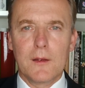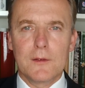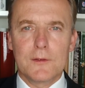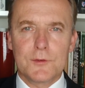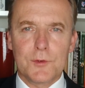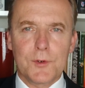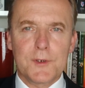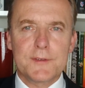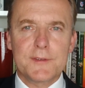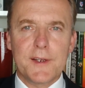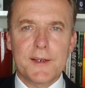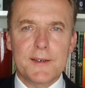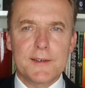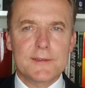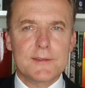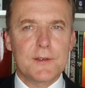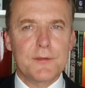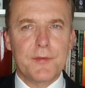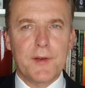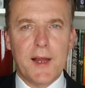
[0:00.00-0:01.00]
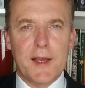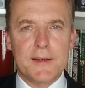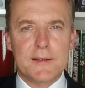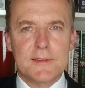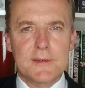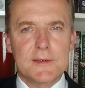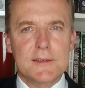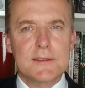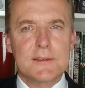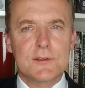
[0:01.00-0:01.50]
So gesehen ist es
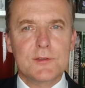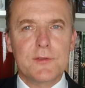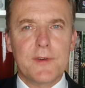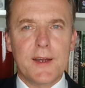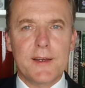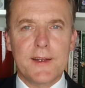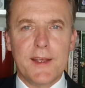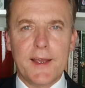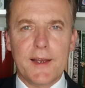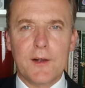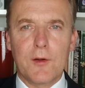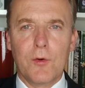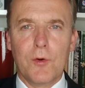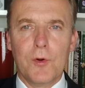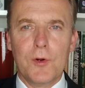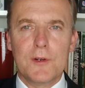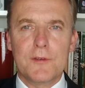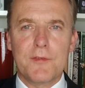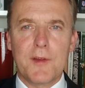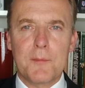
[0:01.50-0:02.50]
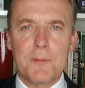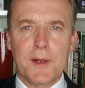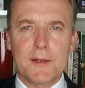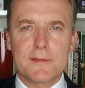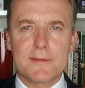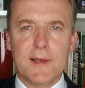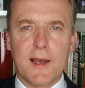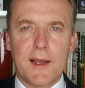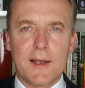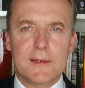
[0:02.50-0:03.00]
vielleicht nicht zu weit hergeholt, wenn man
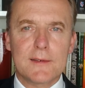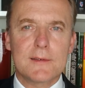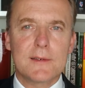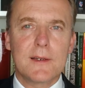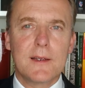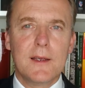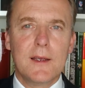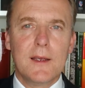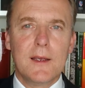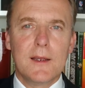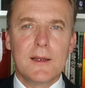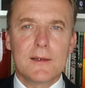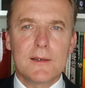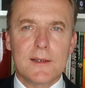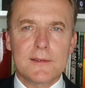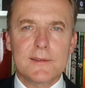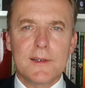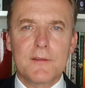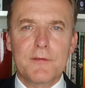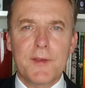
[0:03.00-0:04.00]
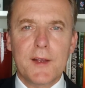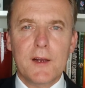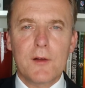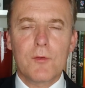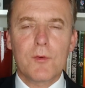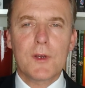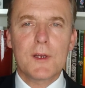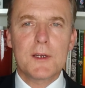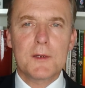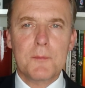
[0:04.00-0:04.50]
sagt, dass
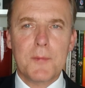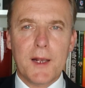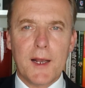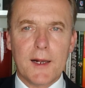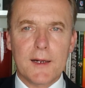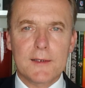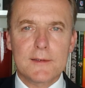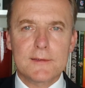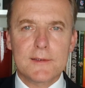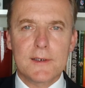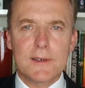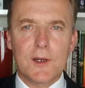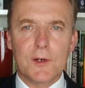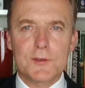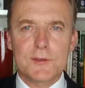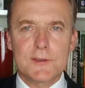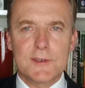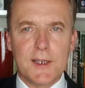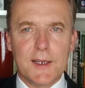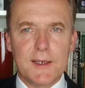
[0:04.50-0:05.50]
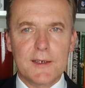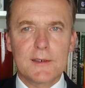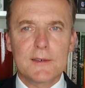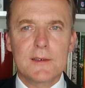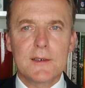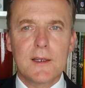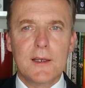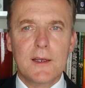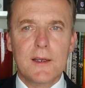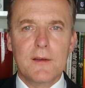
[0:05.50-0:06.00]
Entwicklungen im Gange sind, aus
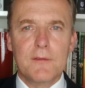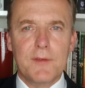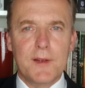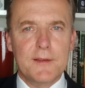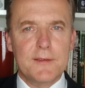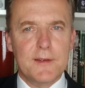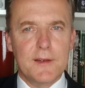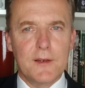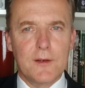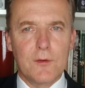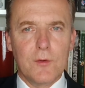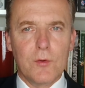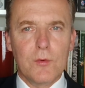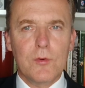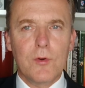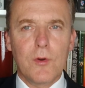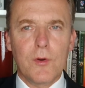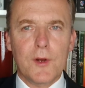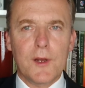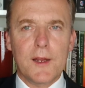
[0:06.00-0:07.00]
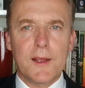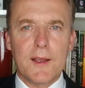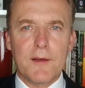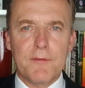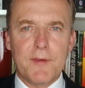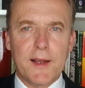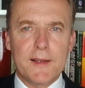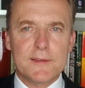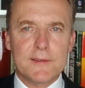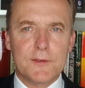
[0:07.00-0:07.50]
denen wenn sie in unglücklicher
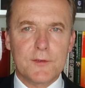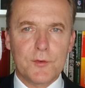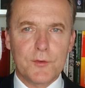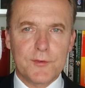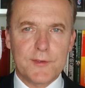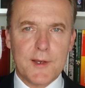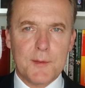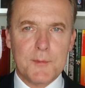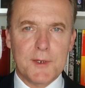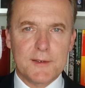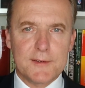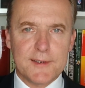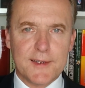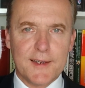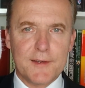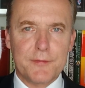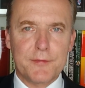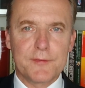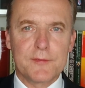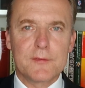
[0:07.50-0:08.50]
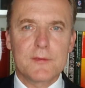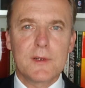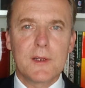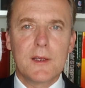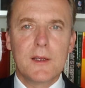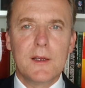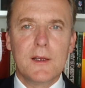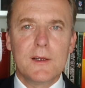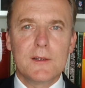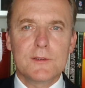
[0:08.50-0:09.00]
Weise zusammentreffen,
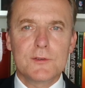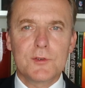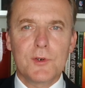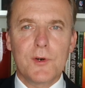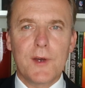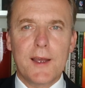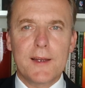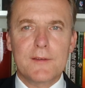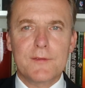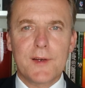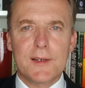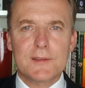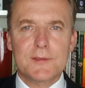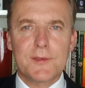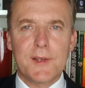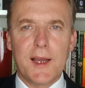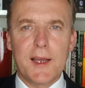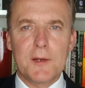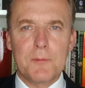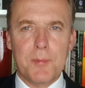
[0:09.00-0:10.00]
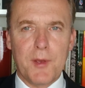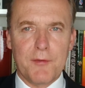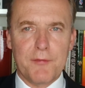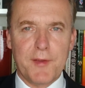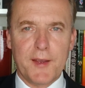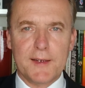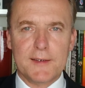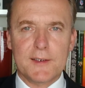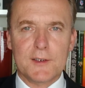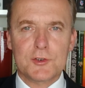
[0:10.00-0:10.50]
so etwas wie ein
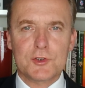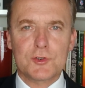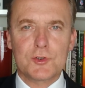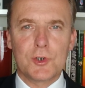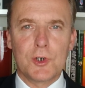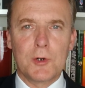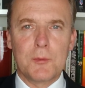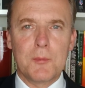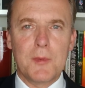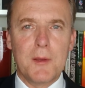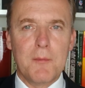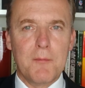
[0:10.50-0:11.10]
perfekter Sturm